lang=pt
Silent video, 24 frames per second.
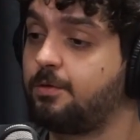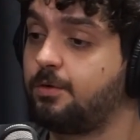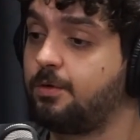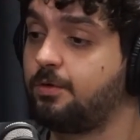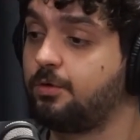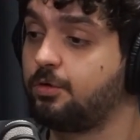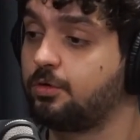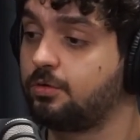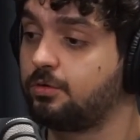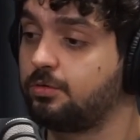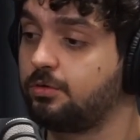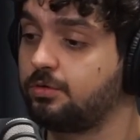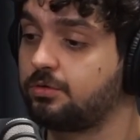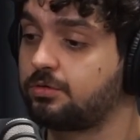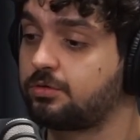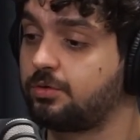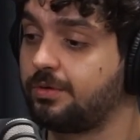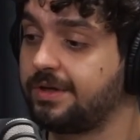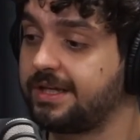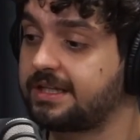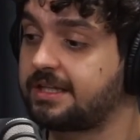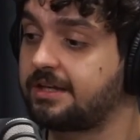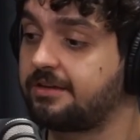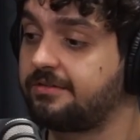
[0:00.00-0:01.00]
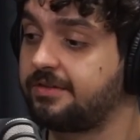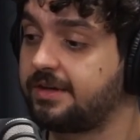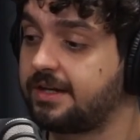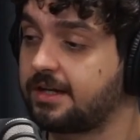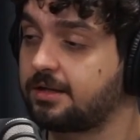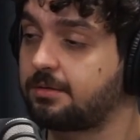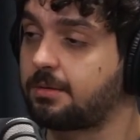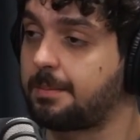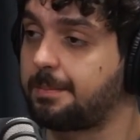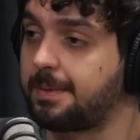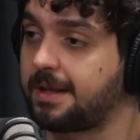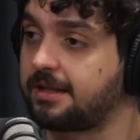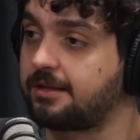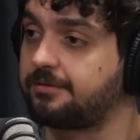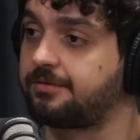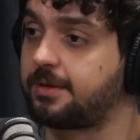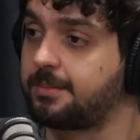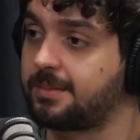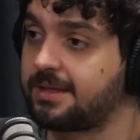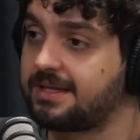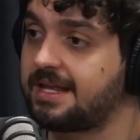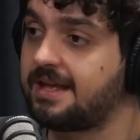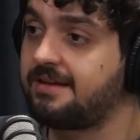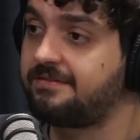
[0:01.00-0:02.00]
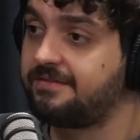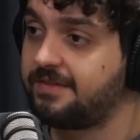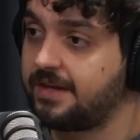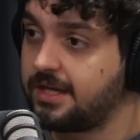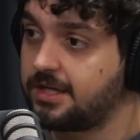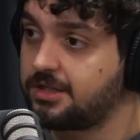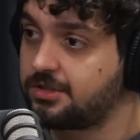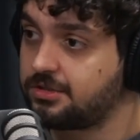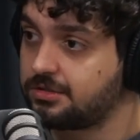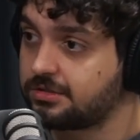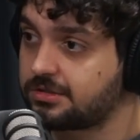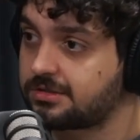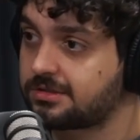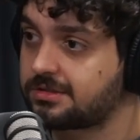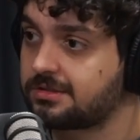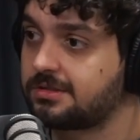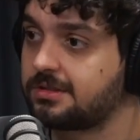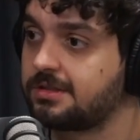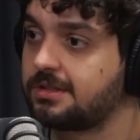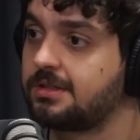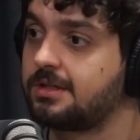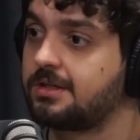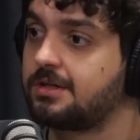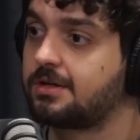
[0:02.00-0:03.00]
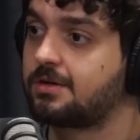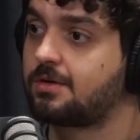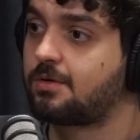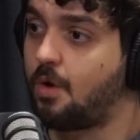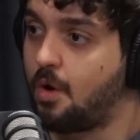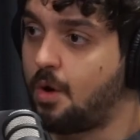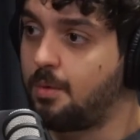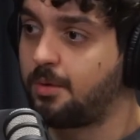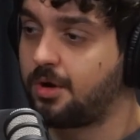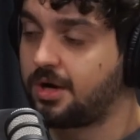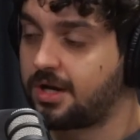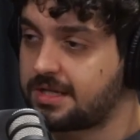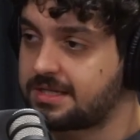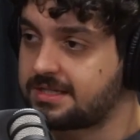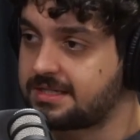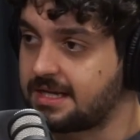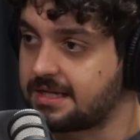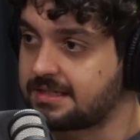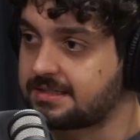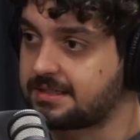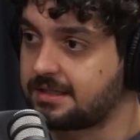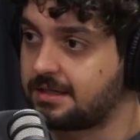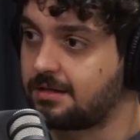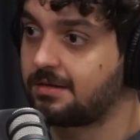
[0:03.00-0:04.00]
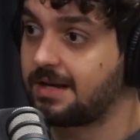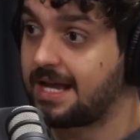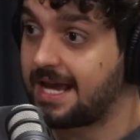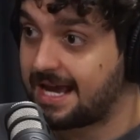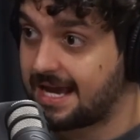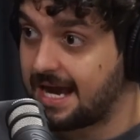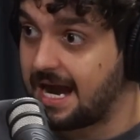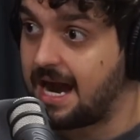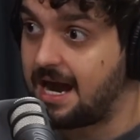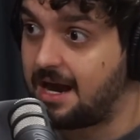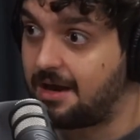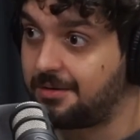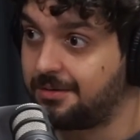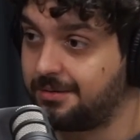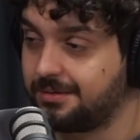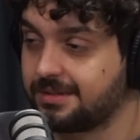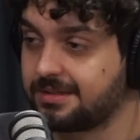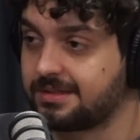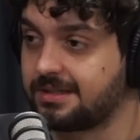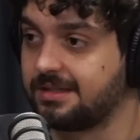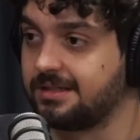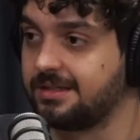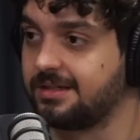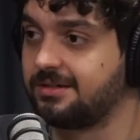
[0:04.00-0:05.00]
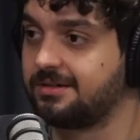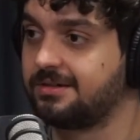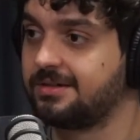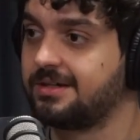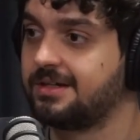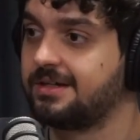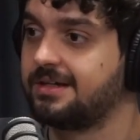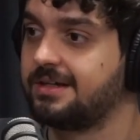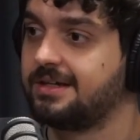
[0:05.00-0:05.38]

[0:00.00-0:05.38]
o, o, Twitter virando uma plataforma de vídeos com monetização legal, entendeu? Uhum.